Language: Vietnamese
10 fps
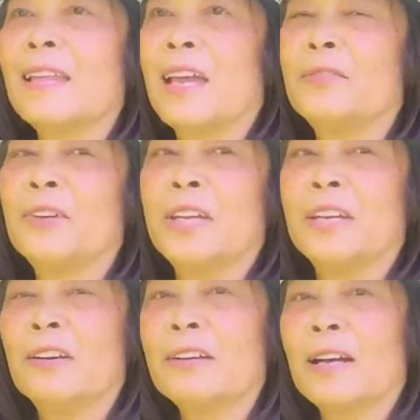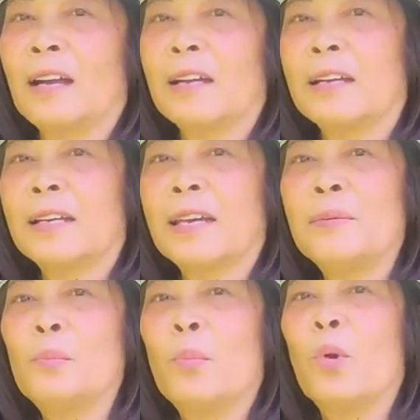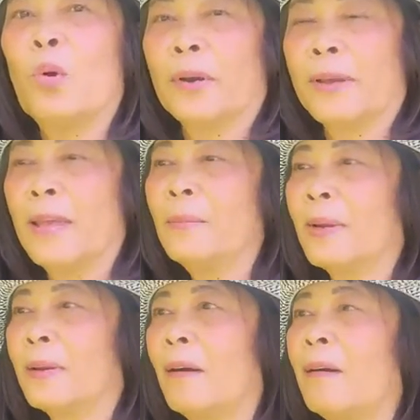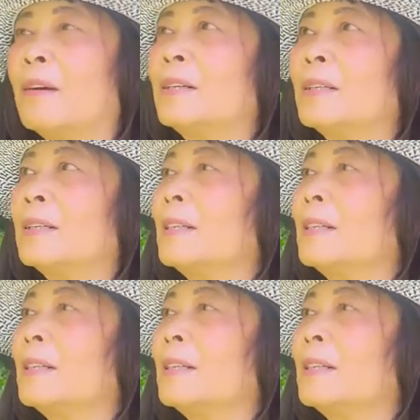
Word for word: tại vì nó cần cái mùa để mà nó